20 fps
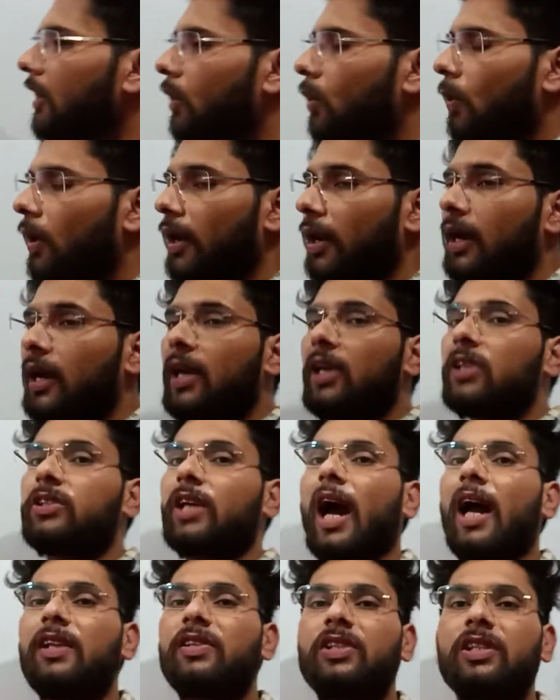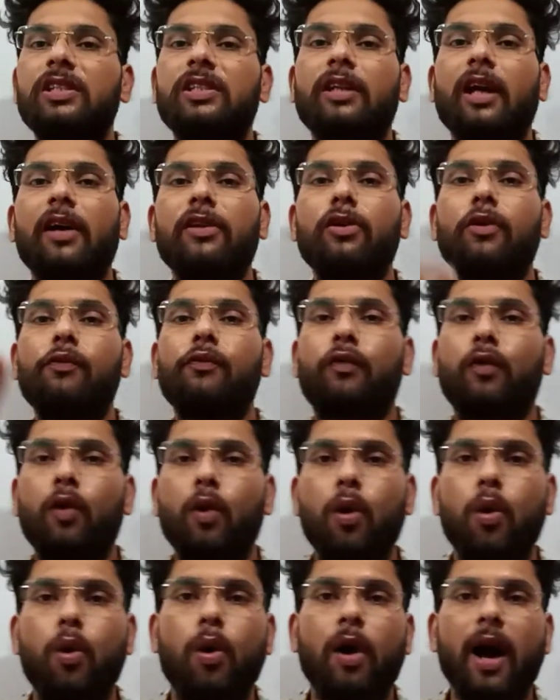इक्वल चार्जिस का जो
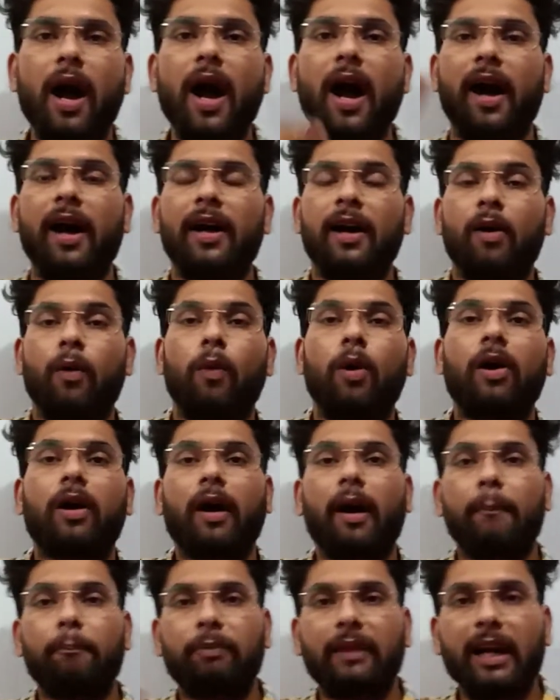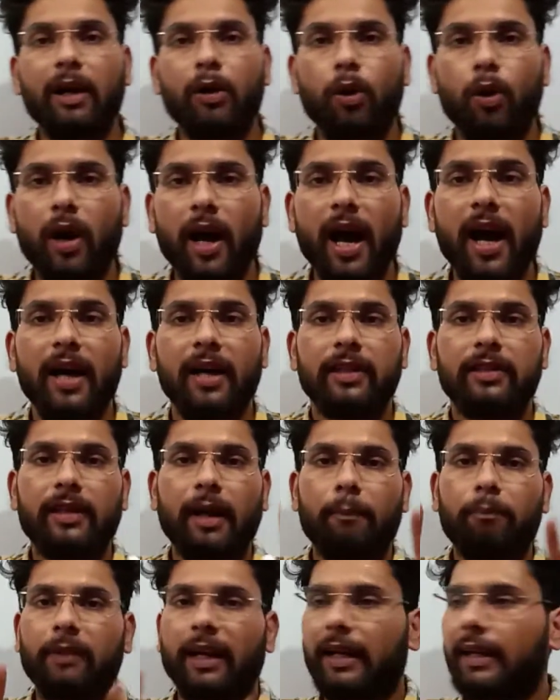फ्लो होगा वो कब तक होगा
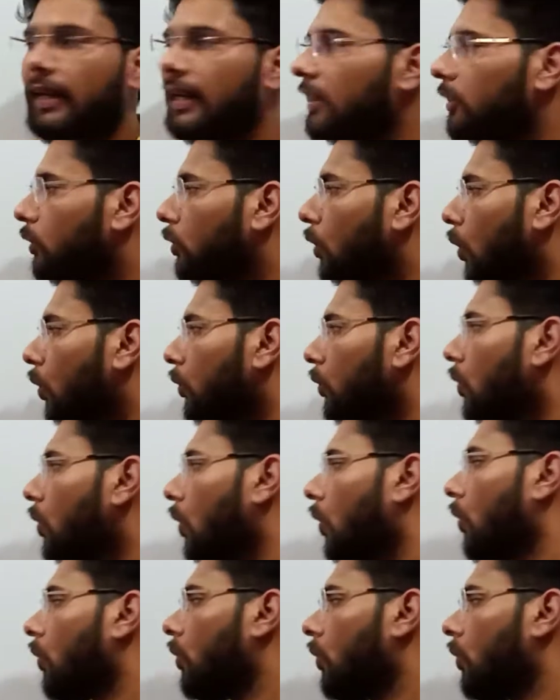जब तक कि दोनों